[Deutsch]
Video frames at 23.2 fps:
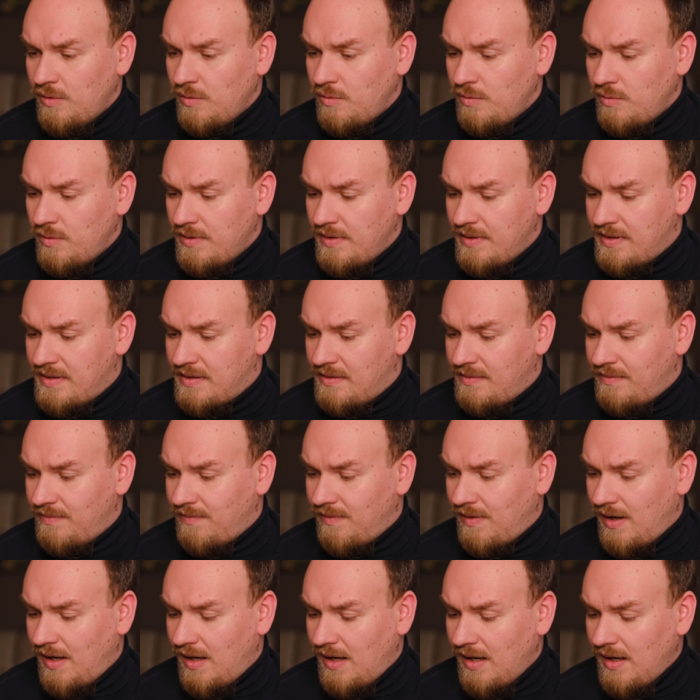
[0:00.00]
Und
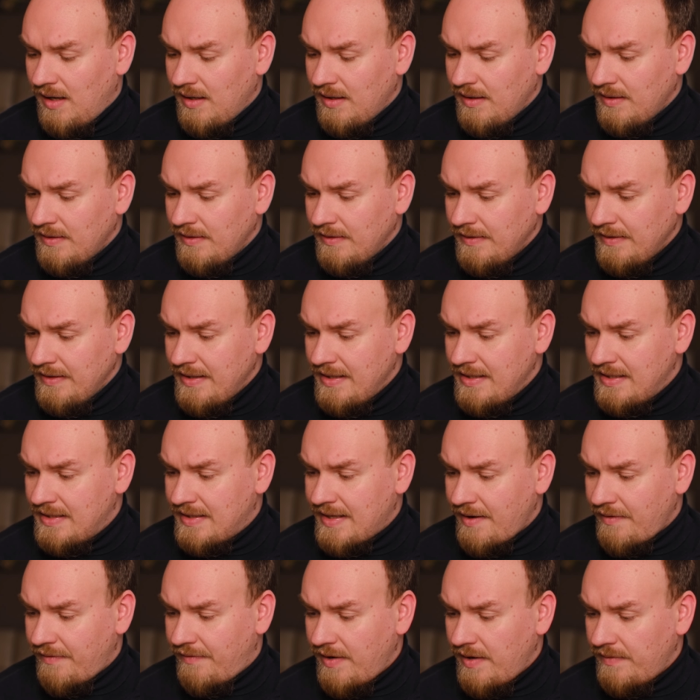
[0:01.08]
zwar ist
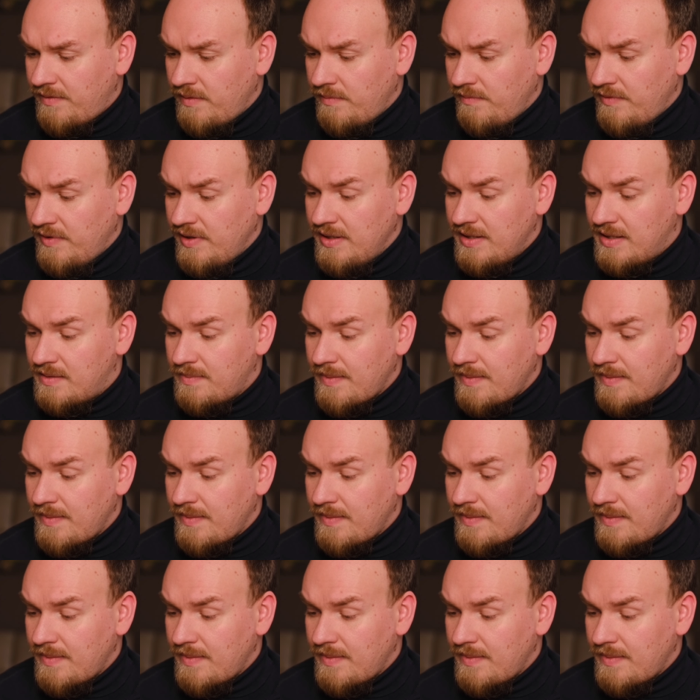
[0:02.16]
der Pfeffenwied